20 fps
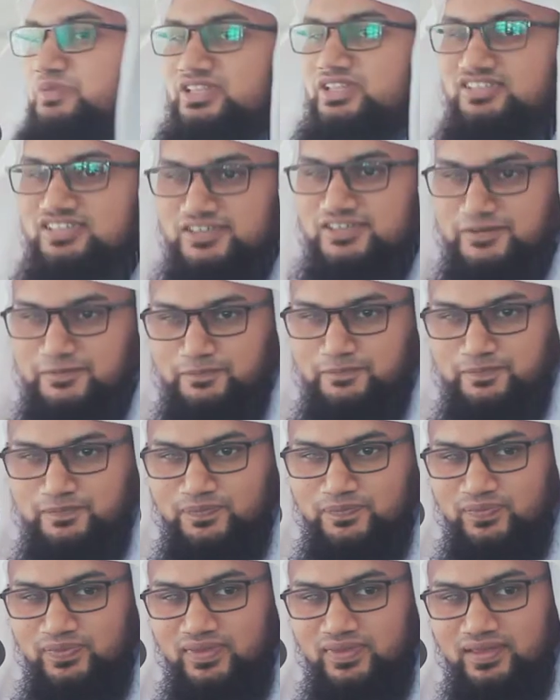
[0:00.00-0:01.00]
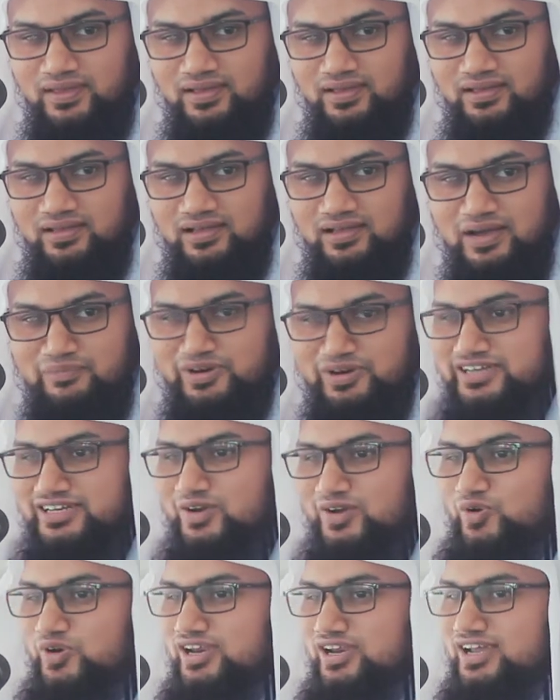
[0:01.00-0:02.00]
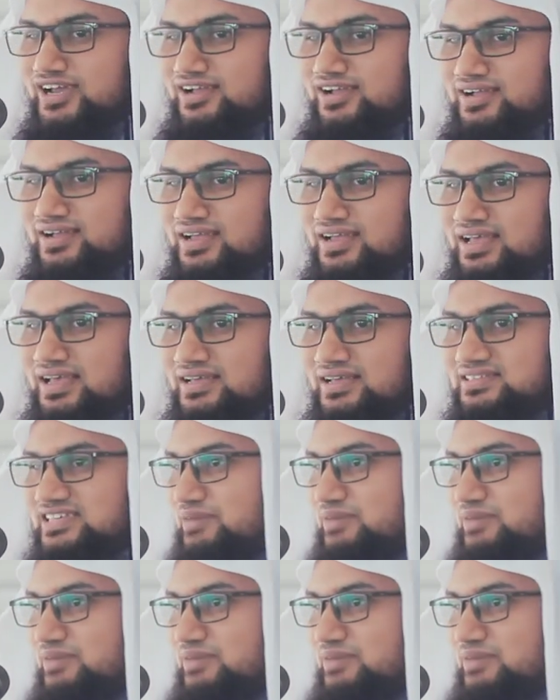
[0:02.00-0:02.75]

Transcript: প্রীতি আমরা এটা করি না যে